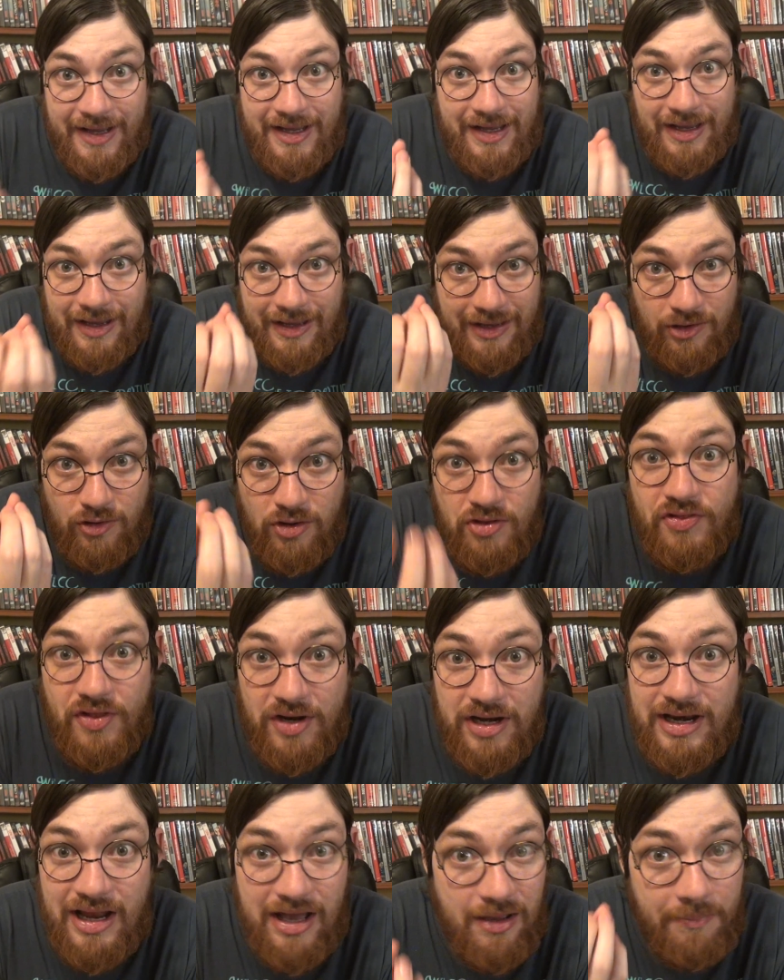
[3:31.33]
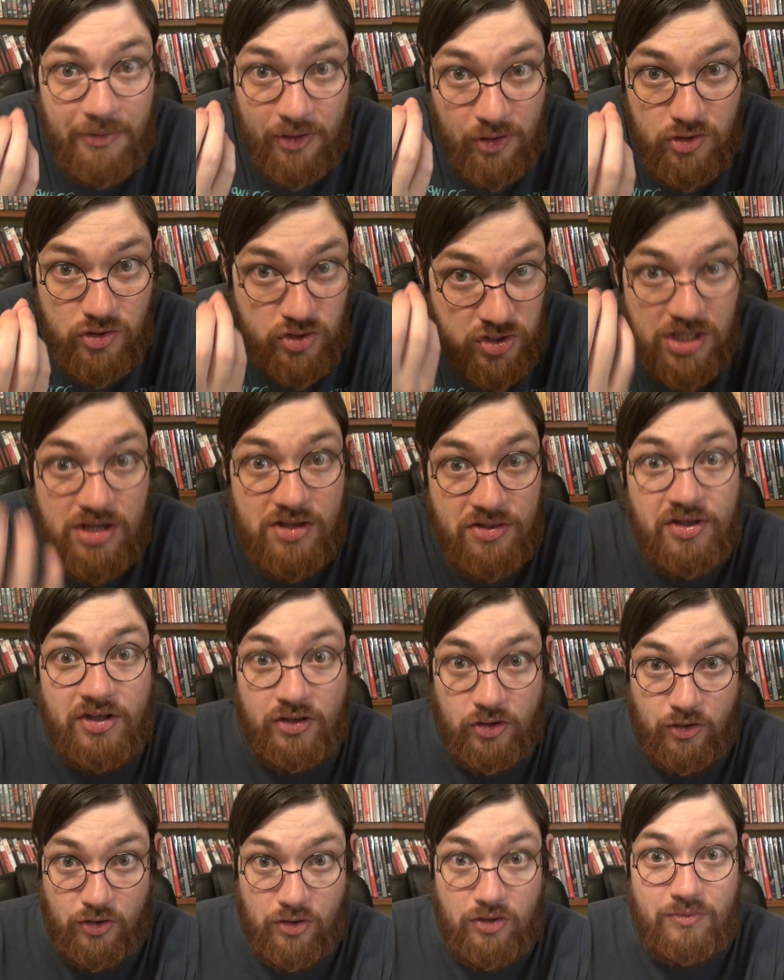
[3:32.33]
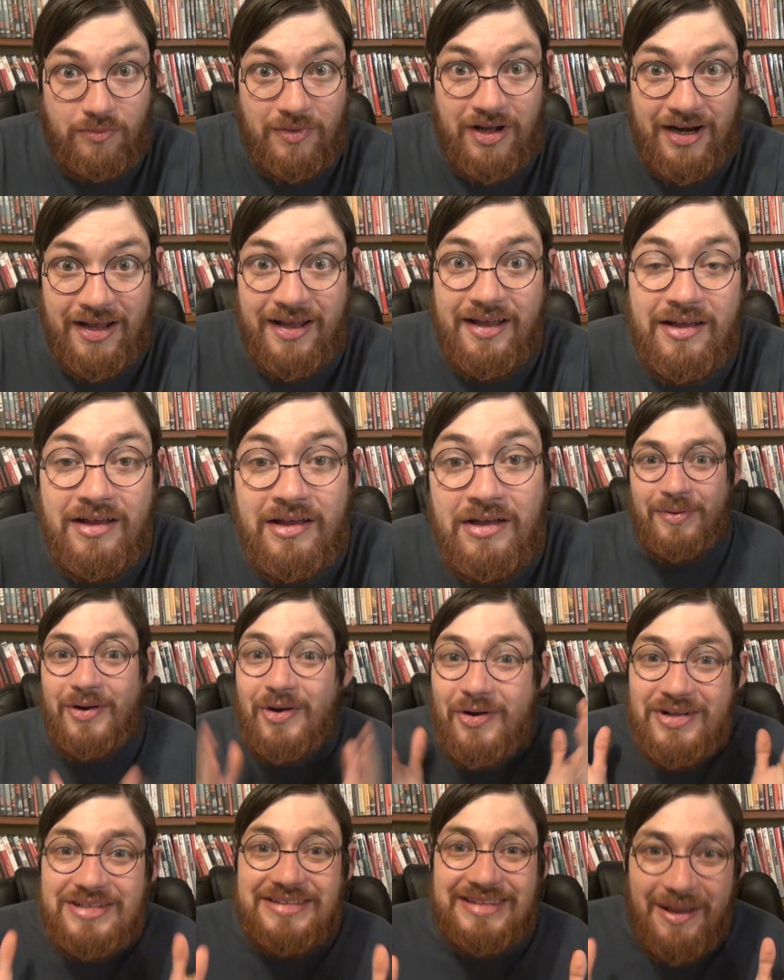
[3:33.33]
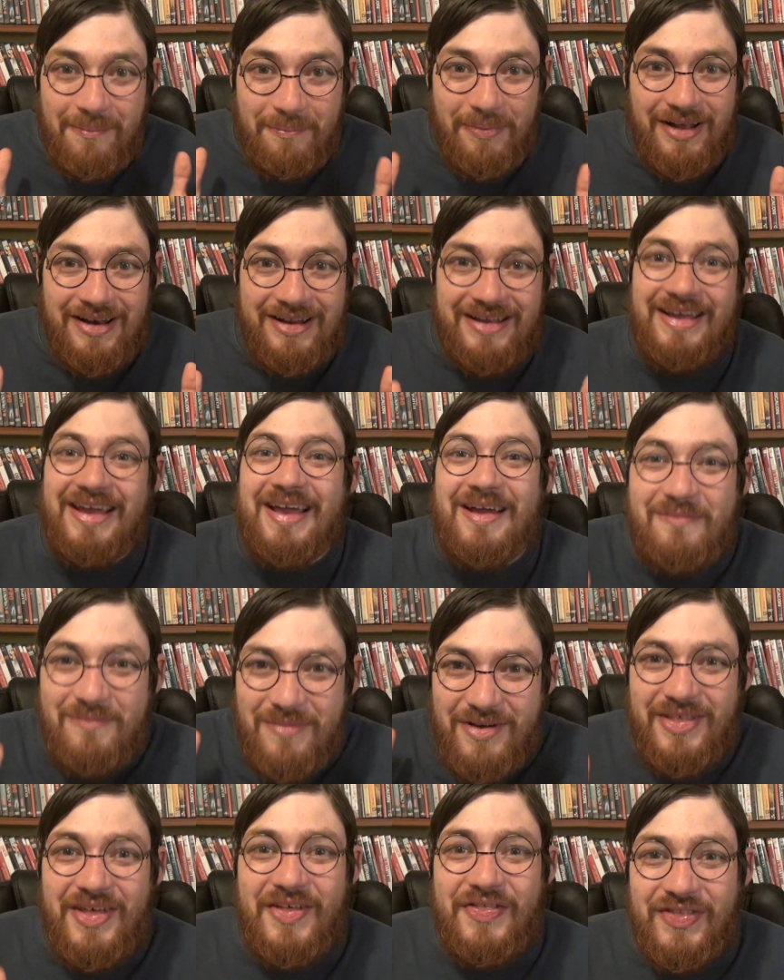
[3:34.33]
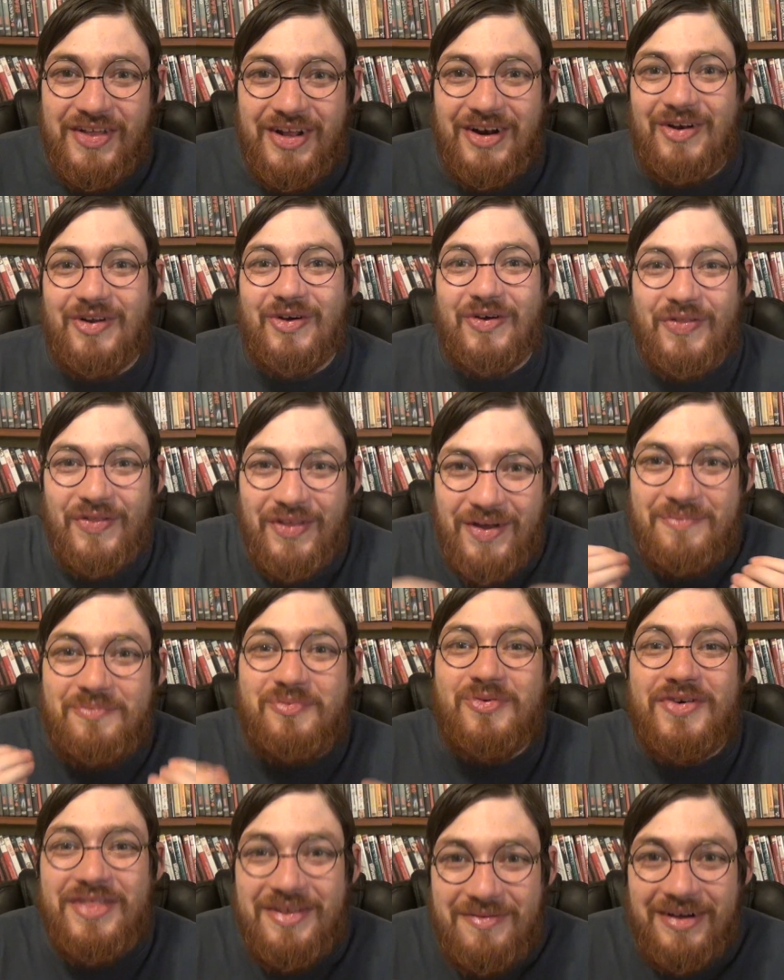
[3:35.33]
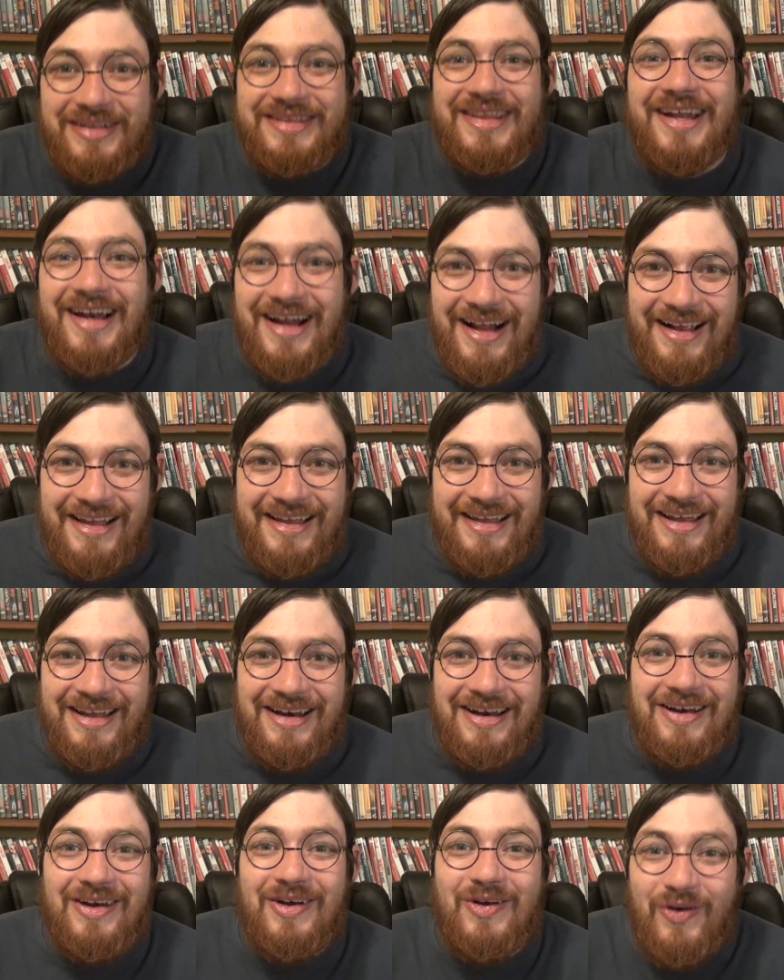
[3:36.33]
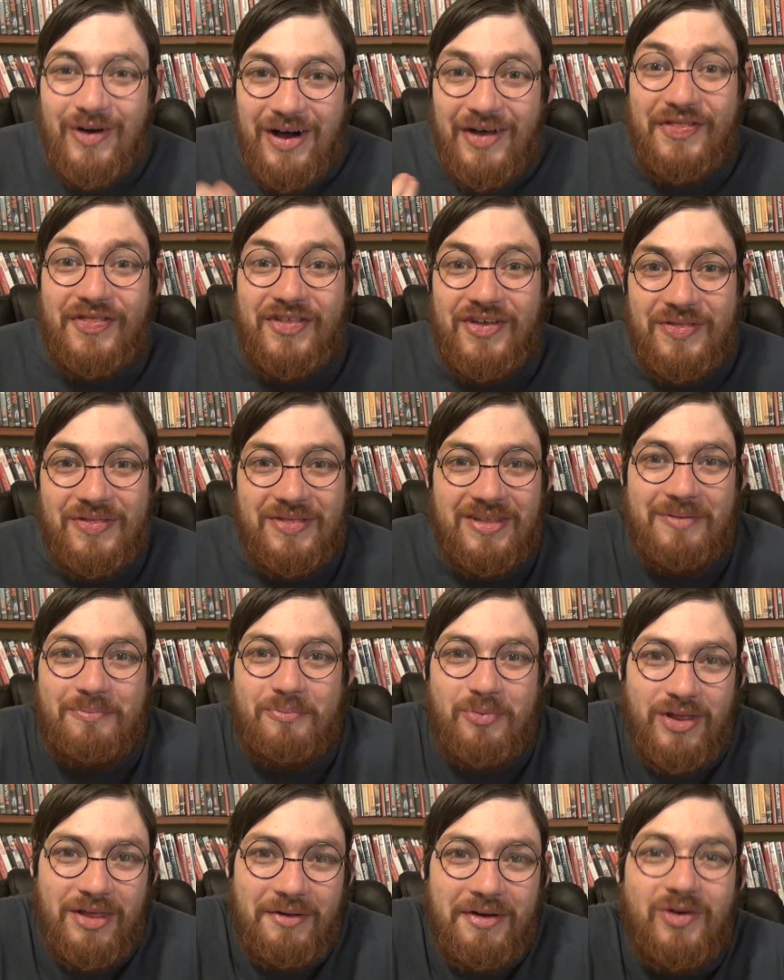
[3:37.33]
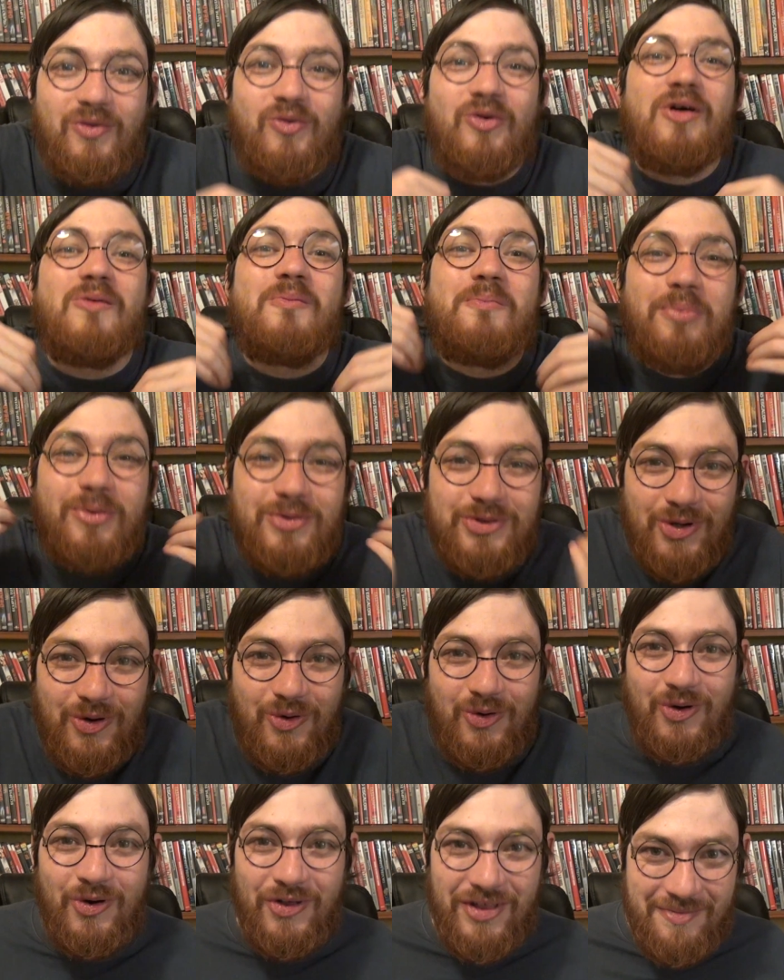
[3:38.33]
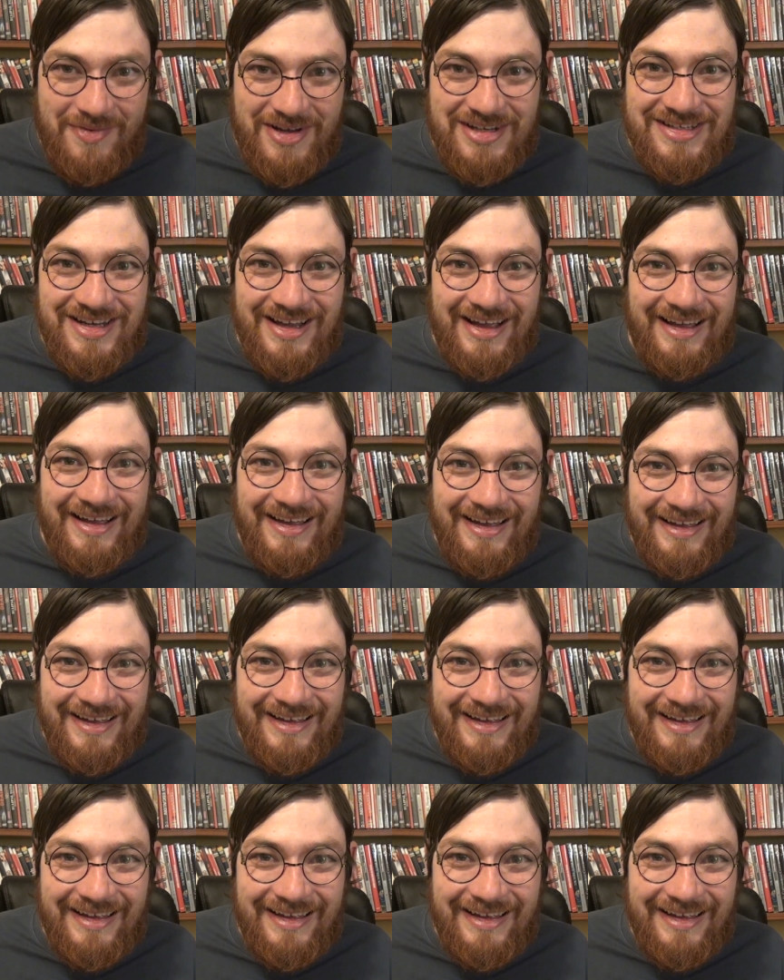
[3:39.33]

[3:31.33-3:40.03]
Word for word: Que, no dicen nada, pero se dice todo, ¿vale? Pero en esta peli, en vez de hacerlo después de matar a alguien, lo hacen después de haber jugado un puto juego de mesa.